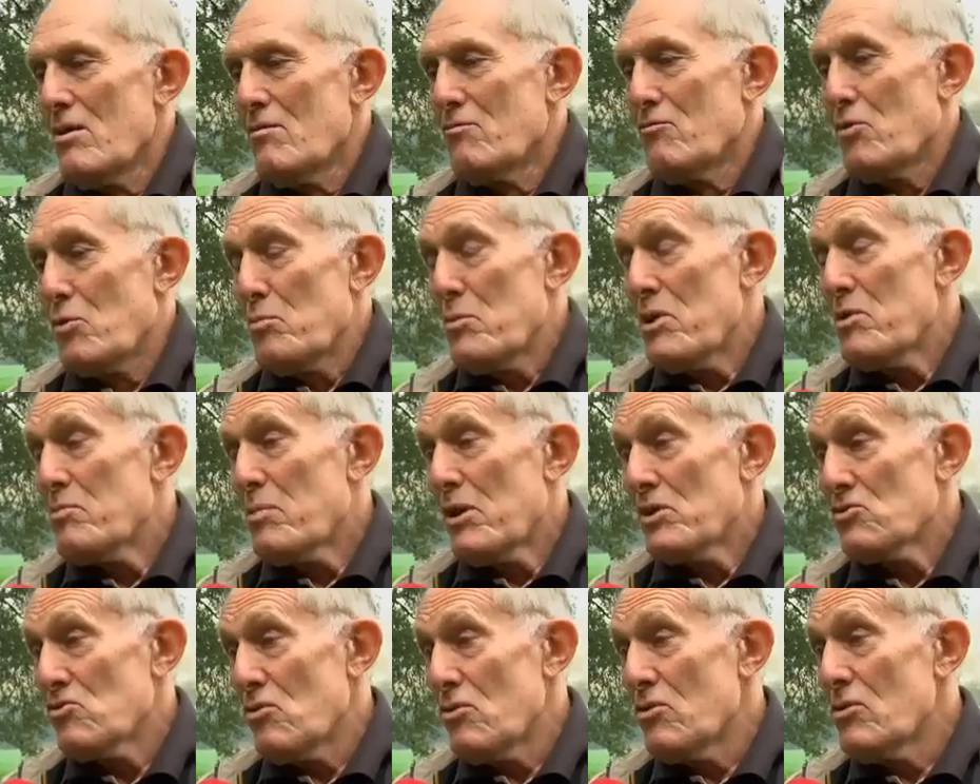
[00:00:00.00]
Für mich
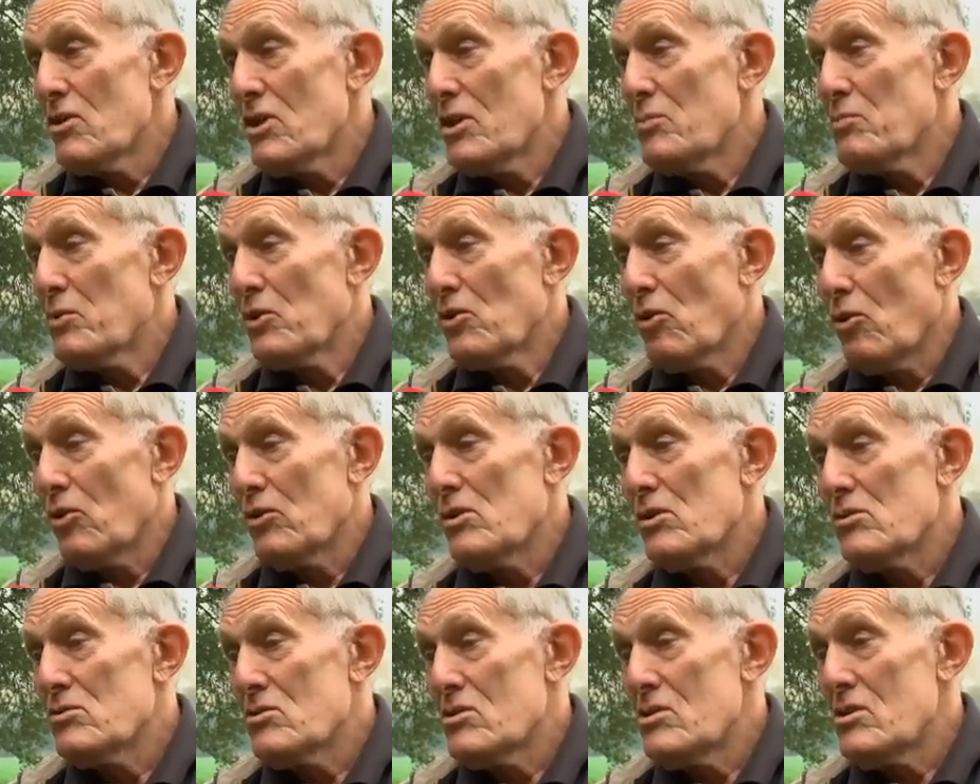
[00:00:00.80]
persönlich
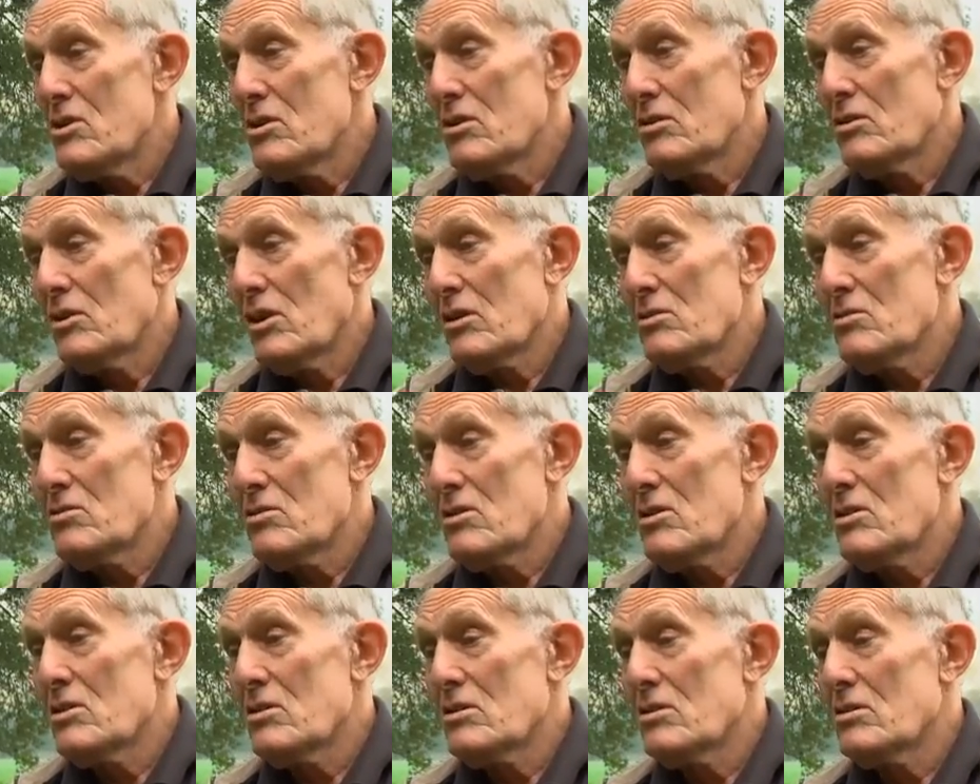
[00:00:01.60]
bedeutet sie, dass
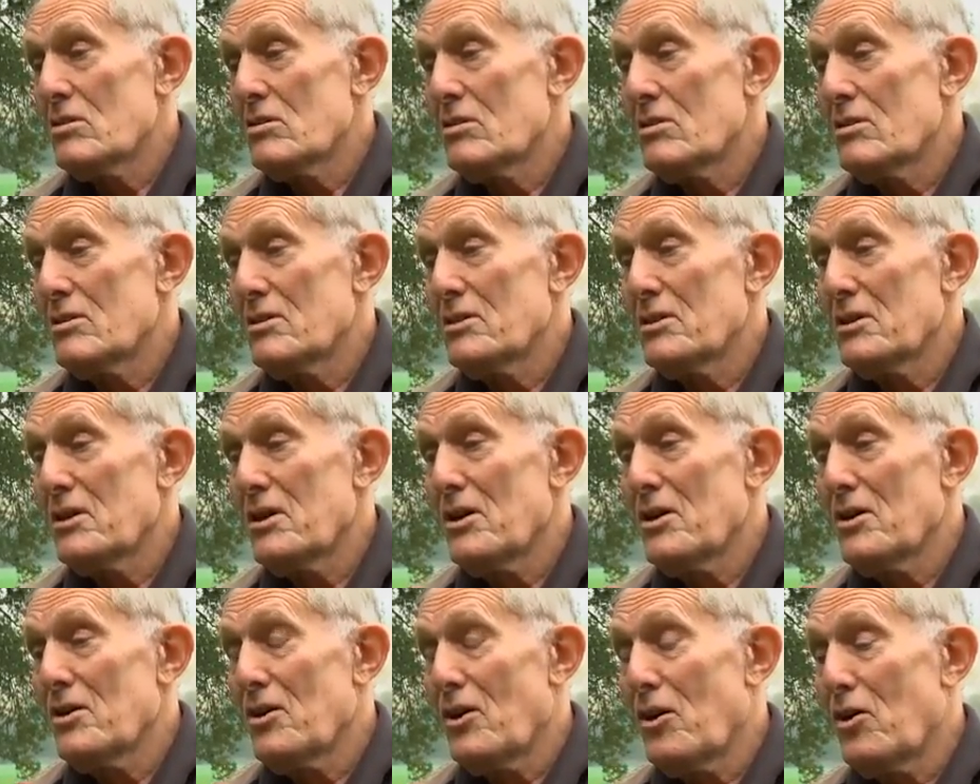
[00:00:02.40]
ich äh,
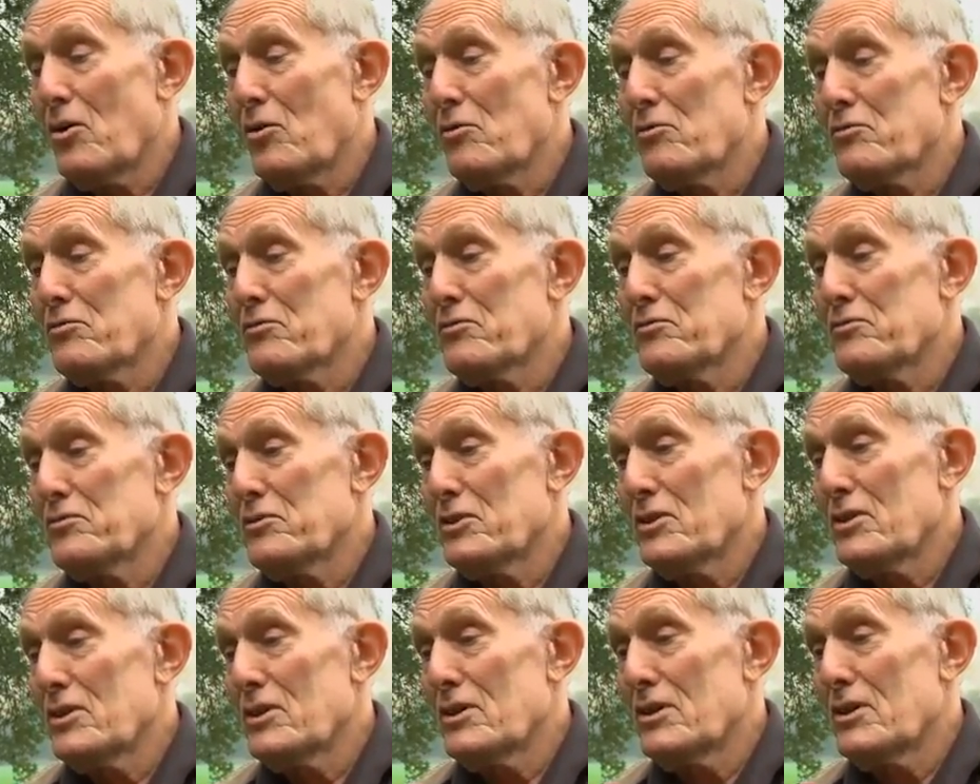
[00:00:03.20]

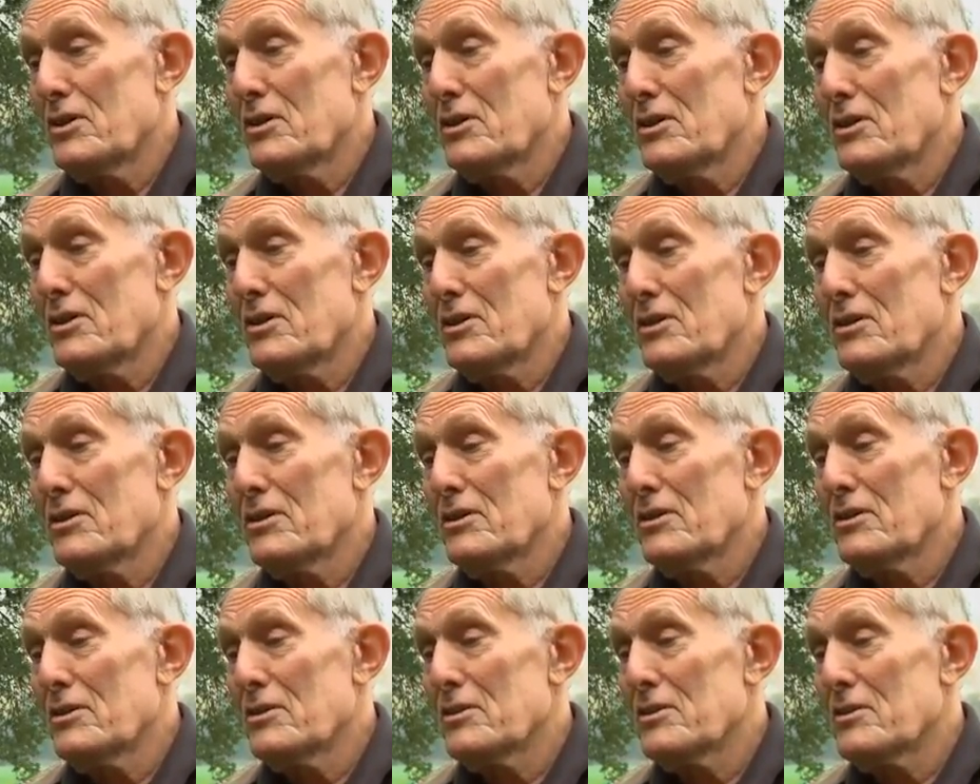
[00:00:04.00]
auf äh
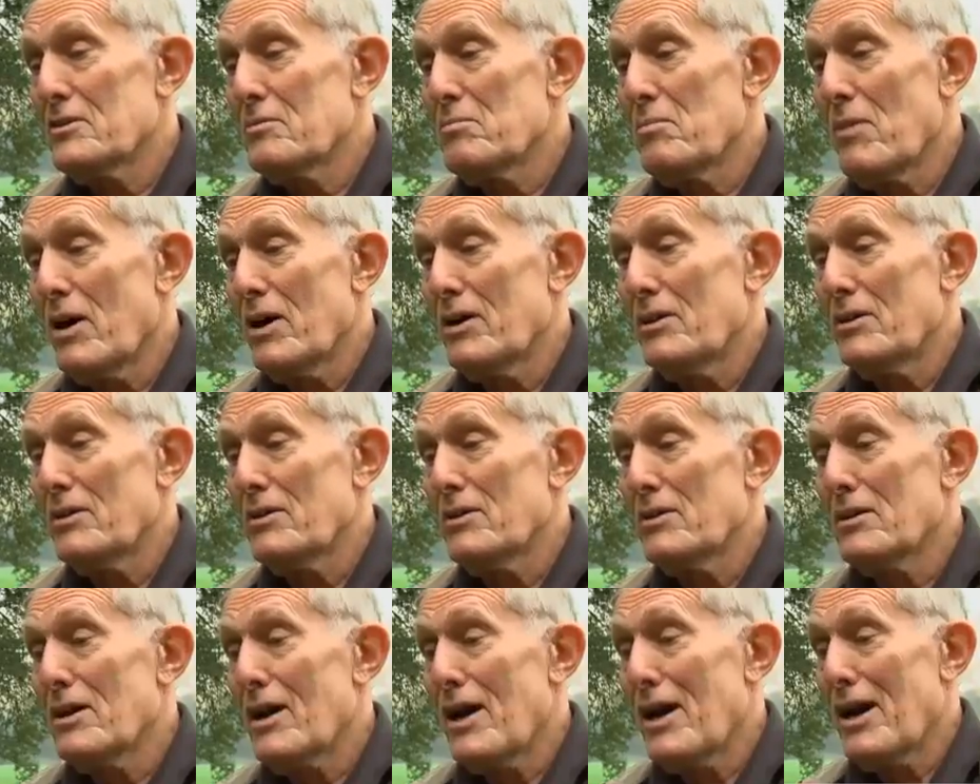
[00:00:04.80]

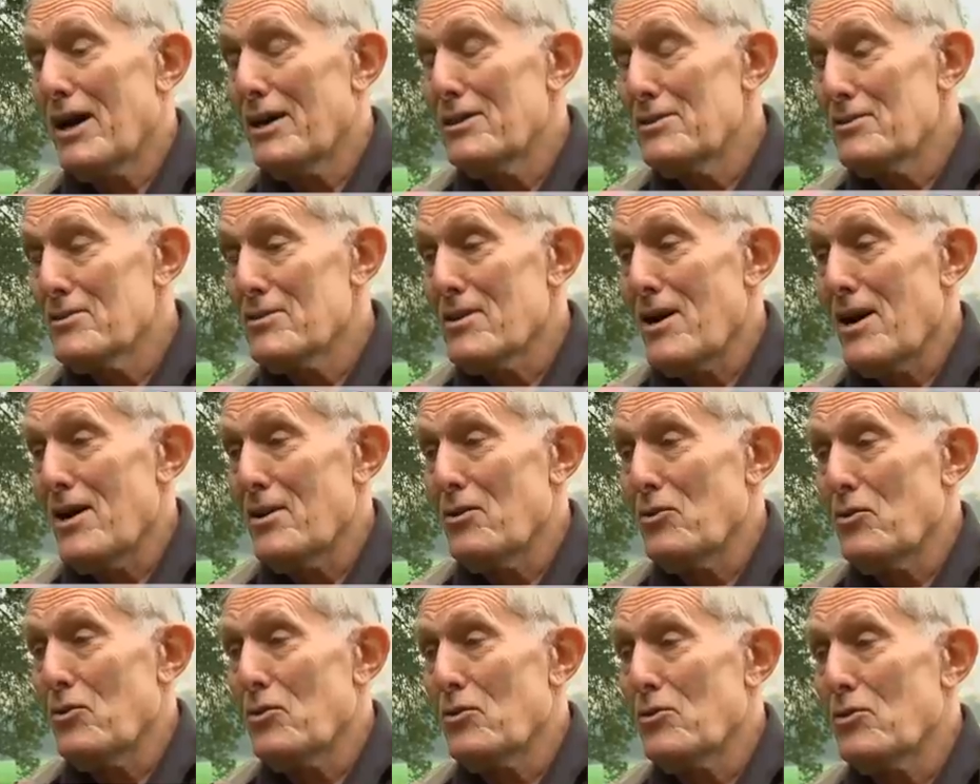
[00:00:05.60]
meine
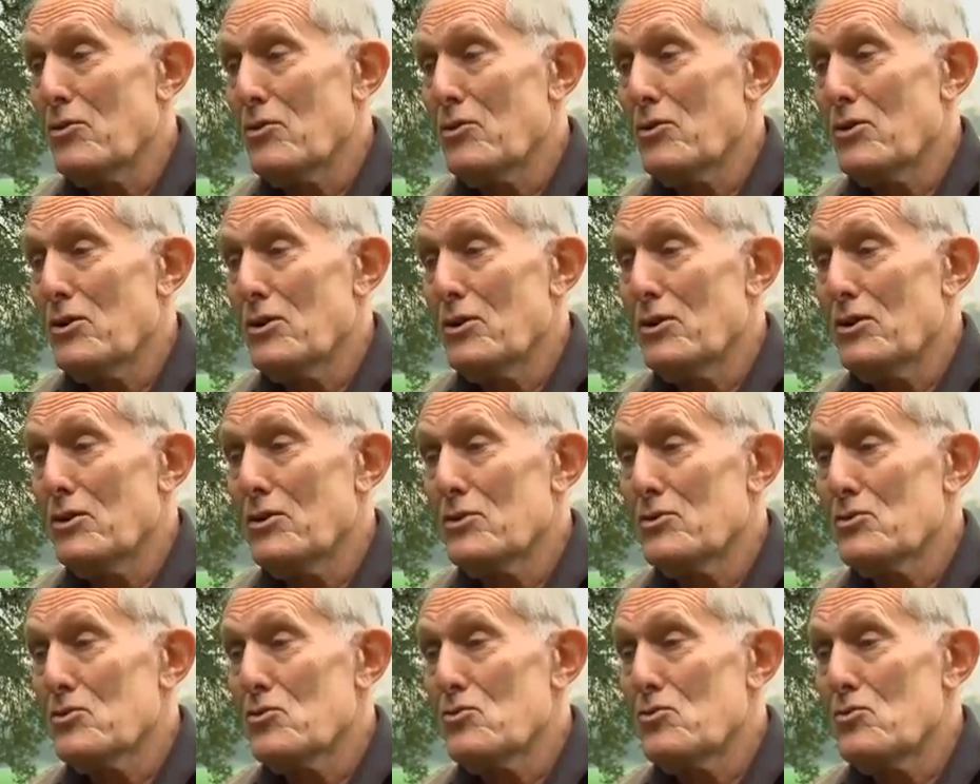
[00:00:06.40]
Einzahlung
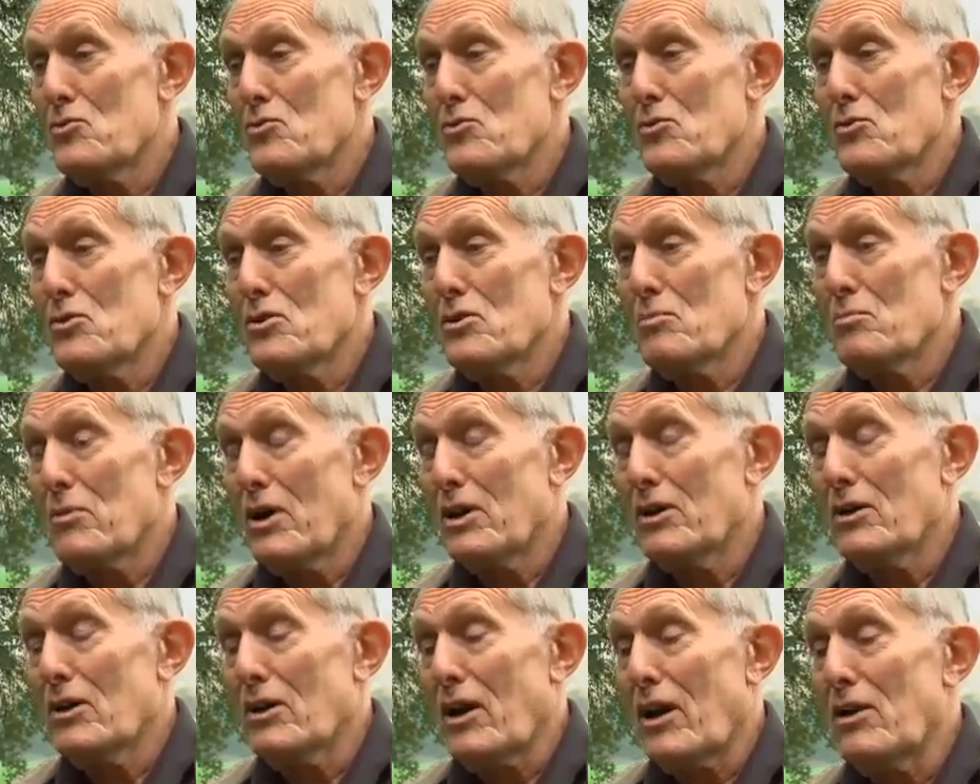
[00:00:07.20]
äh, zu
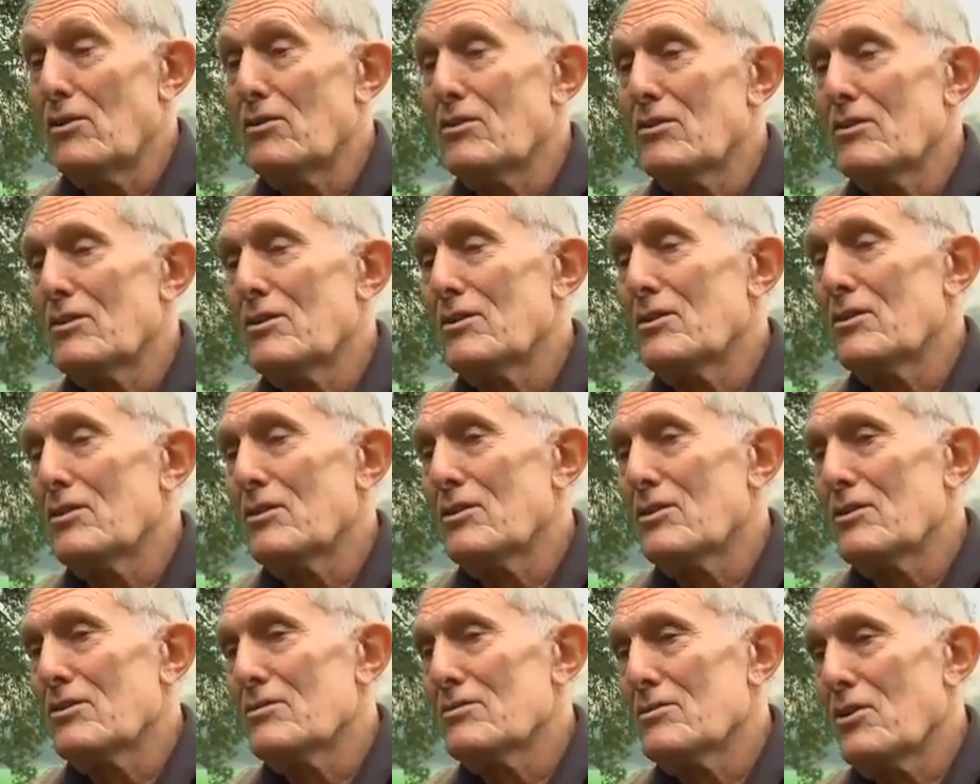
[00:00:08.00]
meiner
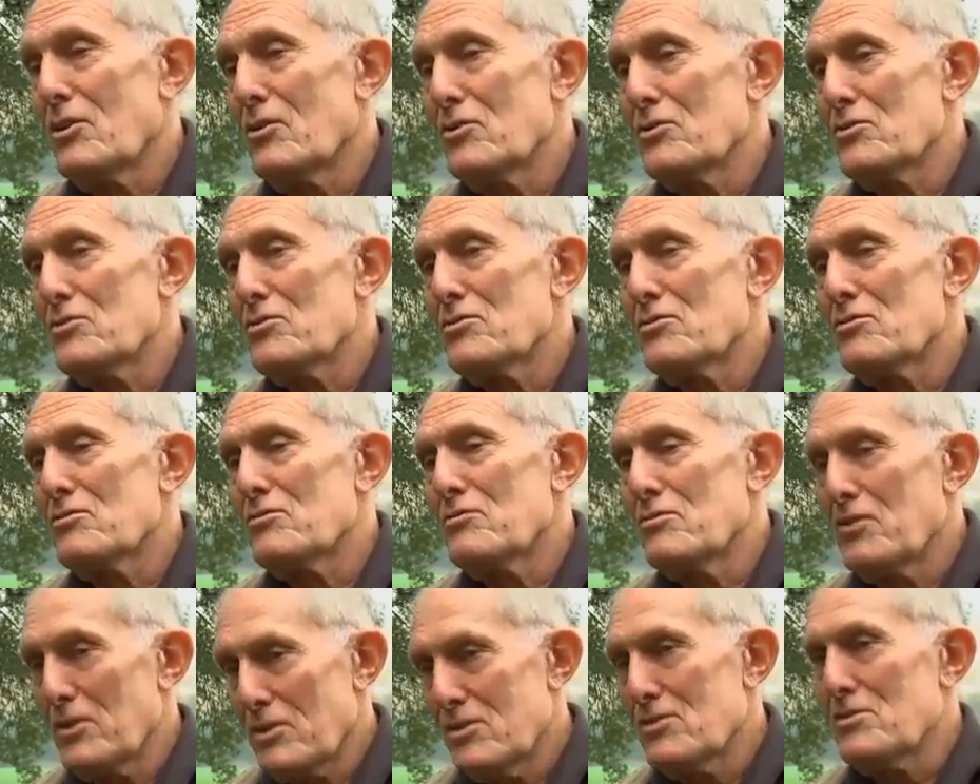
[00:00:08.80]
Rente aus
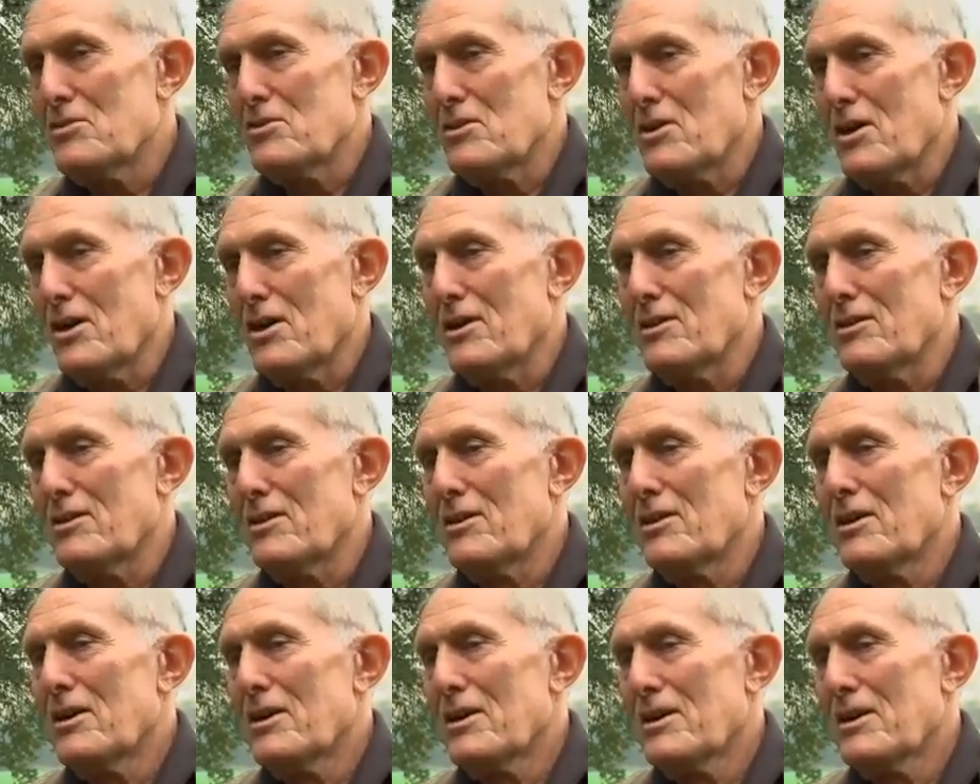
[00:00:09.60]
40 Jahren